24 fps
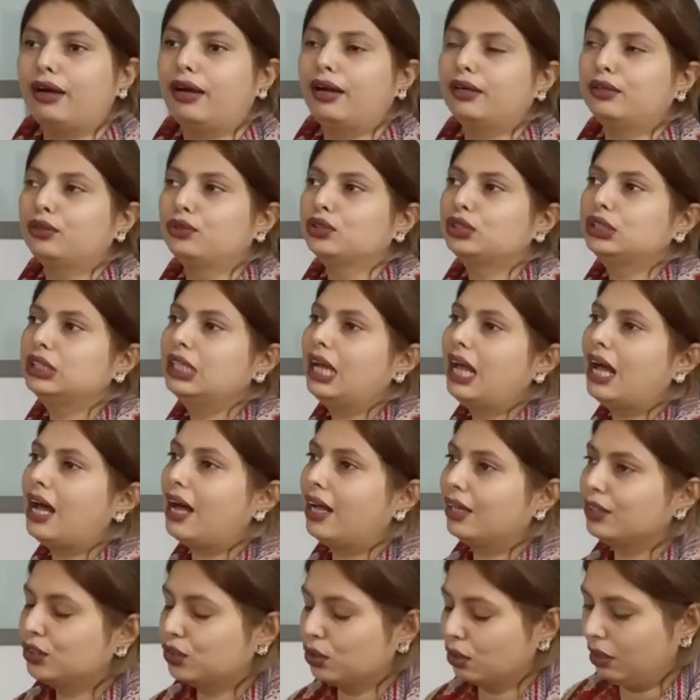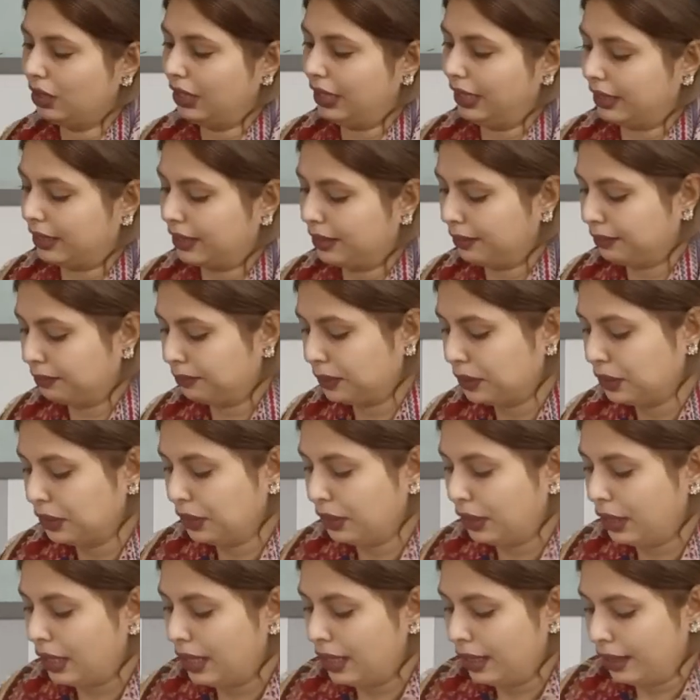আর হচ্ছে আঞ্চলিক
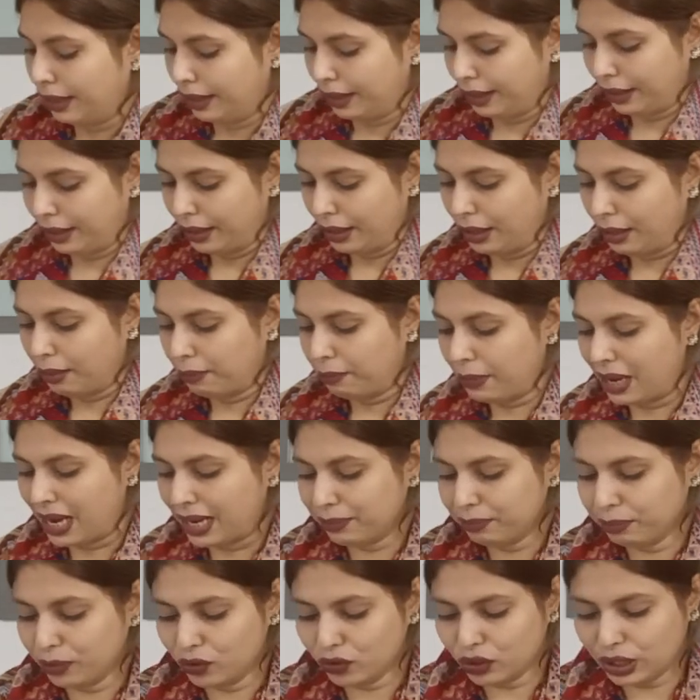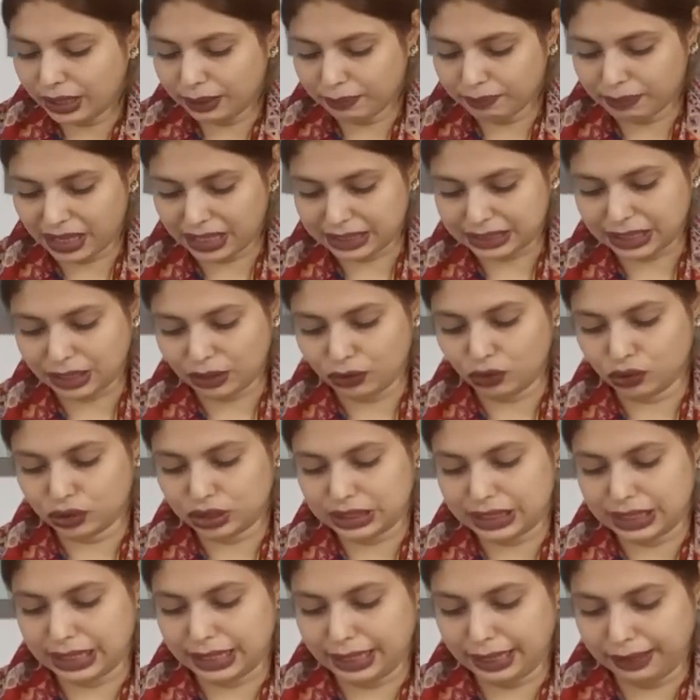মানমৌখিক ভাষা
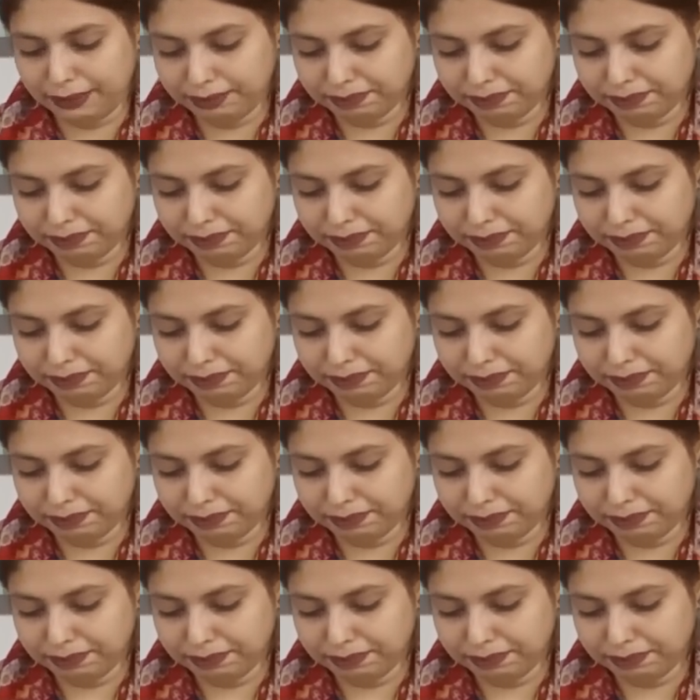হচ্ছে